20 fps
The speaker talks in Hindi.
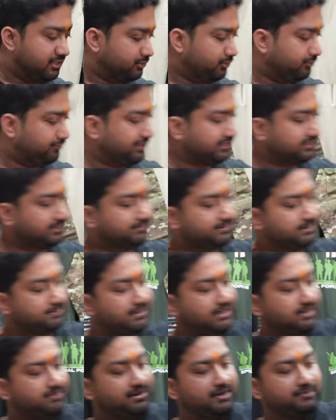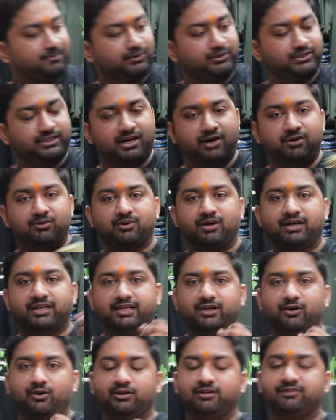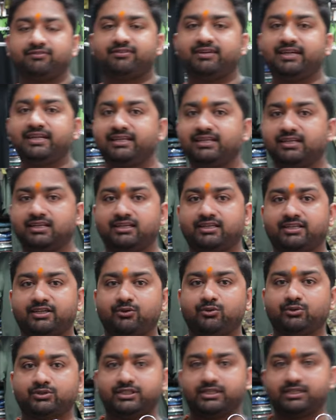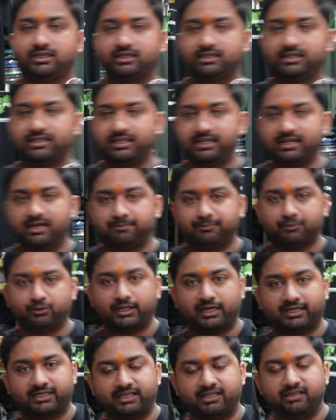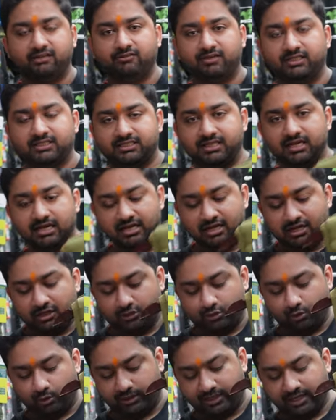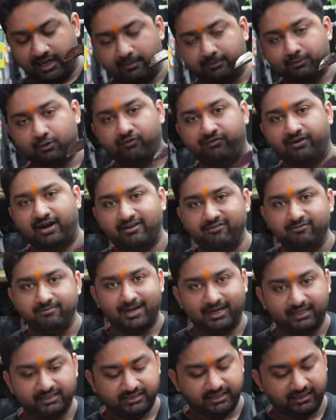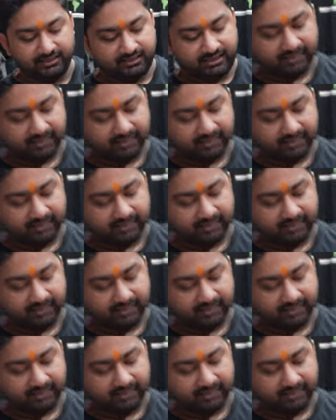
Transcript: तो फ्रेंड्स सबसे पहले मैं आपको दिखाऊंगा ये ऑलिव ग्रीन कलर की ओजी कलर की आपको टेक्टिकल वेस्ट जो कि आपको फाइव मैगजीन